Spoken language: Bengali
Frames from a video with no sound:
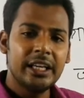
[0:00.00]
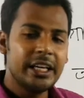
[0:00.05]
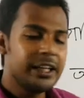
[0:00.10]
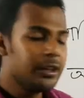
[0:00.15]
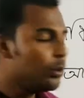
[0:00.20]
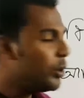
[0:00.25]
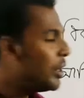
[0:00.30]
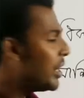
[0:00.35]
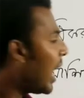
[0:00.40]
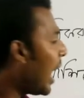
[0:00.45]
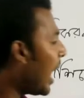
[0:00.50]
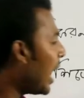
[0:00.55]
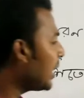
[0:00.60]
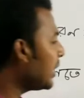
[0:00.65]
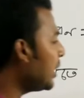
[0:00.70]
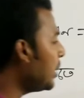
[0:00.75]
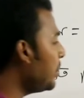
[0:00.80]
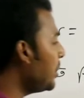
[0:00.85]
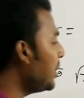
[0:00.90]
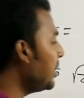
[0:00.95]
কিন্তু এই
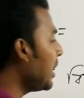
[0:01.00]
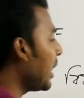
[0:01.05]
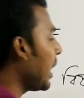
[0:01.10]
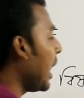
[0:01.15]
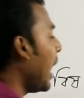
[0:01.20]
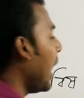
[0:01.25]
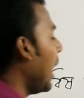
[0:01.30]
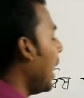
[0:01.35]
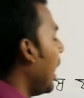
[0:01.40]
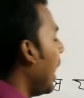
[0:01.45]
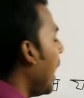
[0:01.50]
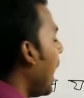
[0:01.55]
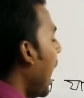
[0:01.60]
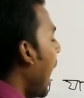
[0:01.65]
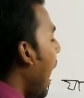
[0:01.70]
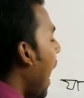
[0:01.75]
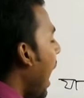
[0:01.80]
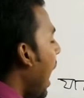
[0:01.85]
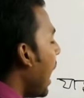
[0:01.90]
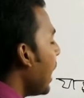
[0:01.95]
আশি বিষ দ্বারা
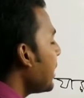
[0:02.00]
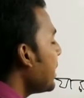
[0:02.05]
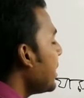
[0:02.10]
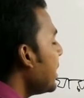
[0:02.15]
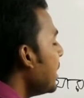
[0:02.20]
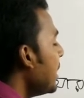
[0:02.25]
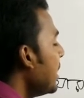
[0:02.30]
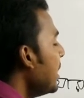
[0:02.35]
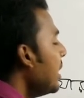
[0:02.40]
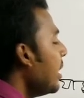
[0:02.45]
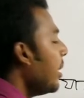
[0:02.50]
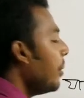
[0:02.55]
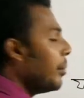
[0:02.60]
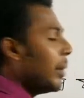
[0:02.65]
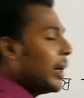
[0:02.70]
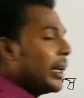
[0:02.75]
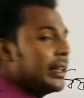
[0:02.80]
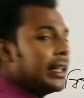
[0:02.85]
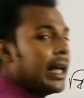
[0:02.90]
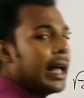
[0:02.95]
আশি
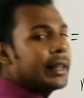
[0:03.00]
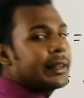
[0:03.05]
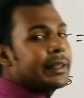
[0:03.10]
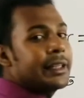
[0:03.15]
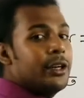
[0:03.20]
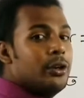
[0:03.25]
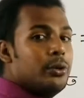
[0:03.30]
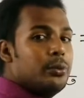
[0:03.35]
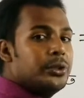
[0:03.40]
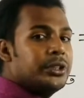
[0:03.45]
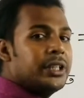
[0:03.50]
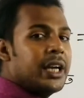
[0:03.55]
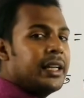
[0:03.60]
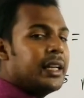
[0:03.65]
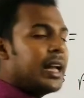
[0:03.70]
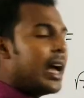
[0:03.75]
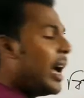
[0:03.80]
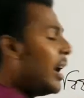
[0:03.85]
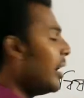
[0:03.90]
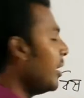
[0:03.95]
মানে দাঁতকেও
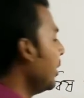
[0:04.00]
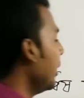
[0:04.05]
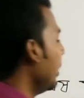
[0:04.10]
বোঝায় না